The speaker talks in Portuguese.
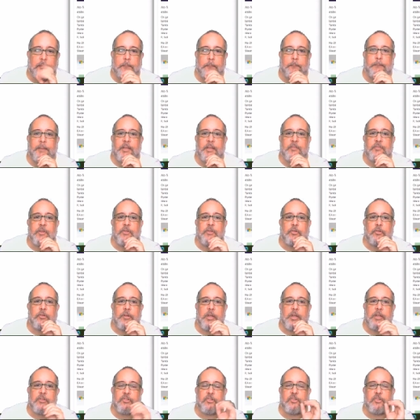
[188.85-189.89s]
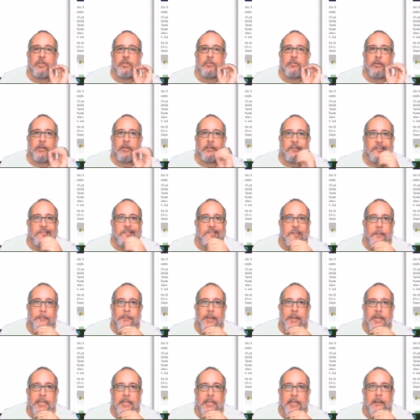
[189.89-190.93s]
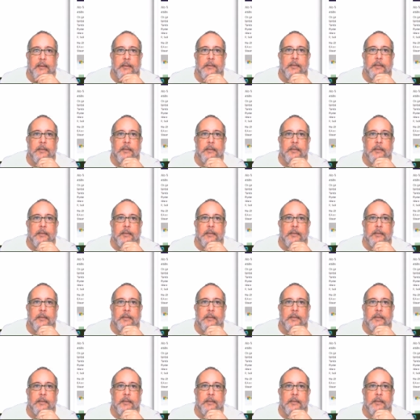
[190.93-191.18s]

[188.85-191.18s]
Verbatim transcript: Mais vendido na Steam durante a semana